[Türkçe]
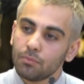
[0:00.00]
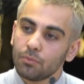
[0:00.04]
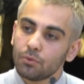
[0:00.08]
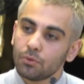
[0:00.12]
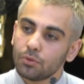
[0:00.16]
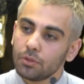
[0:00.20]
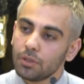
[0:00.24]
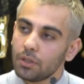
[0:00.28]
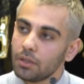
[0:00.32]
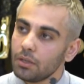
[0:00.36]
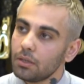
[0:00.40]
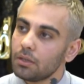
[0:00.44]

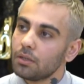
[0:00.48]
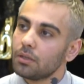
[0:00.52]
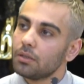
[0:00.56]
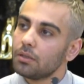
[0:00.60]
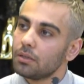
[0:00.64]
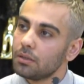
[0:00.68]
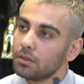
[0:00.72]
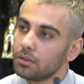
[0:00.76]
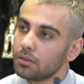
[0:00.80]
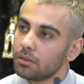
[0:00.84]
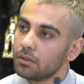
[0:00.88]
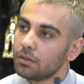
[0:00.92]
moda
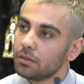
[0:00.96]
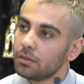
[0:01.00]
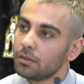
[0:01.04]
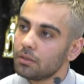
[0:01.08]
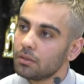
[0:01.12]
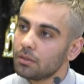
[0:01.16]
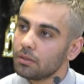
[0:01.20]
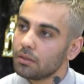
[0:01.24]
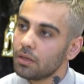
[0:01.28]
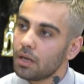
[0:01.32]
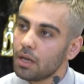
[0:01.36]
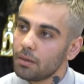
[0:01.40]
e,
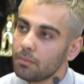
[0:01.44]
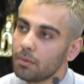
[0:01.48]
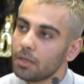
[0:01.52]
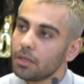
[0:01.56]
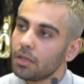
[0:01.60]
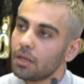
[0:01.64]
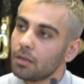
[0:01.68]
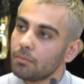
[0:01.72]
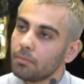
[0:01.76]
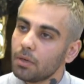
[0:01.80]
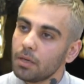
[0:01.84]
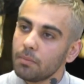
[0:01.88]
hemen
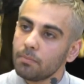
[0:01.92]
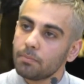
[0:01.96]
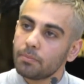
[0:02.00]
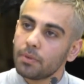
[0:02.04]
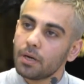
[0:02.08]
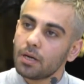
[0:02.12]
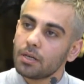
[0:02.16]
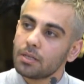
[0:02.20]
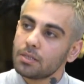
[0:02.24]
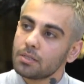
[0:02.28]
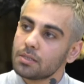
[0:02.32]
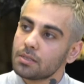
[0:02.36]
hemen
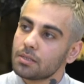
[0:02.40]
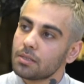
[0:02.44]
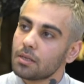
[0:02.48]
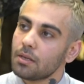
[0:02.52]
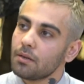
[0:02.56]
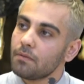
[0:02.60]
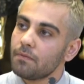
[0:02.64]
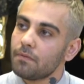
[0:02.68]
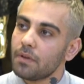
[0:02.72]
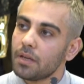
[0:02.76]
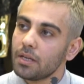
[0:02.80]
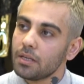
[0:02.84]

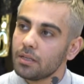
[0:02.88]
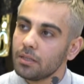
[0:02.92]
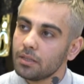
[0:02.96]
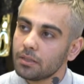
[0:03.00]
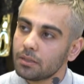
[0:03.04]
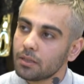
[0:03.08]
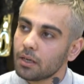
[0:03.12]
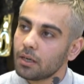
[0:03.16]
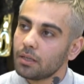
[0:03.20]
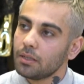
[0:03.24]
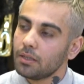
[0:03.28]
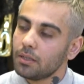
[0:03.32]
Paris'e ve
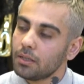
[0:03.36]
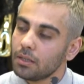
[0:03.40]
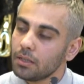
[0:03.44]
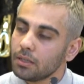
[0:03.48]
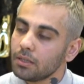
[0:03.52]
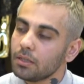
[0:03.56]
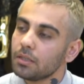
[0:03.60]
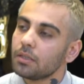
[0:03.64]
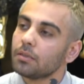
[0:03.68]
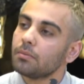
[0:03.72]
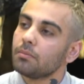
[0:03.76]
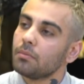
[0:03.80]
İtalya'ya
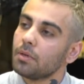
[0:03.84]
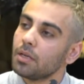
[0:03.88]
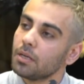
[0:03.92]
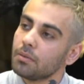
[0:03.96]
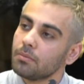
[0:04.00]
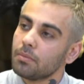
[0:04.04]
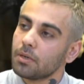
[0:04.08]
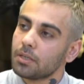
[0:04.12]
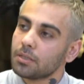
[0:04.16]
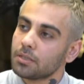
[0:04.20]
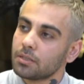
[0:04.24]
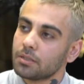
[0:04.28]

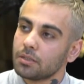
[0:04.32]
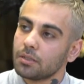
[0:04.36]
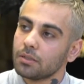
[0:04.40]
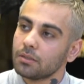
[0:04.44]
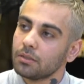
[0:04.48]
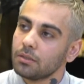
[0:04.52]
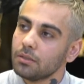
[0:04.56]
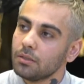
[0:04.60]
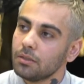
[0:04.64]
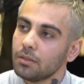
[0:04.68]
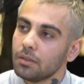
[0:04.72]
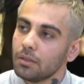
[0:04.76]
gitmeye
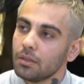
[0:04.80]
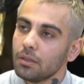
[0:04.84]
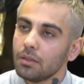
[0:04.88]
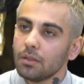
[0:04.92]
başladı.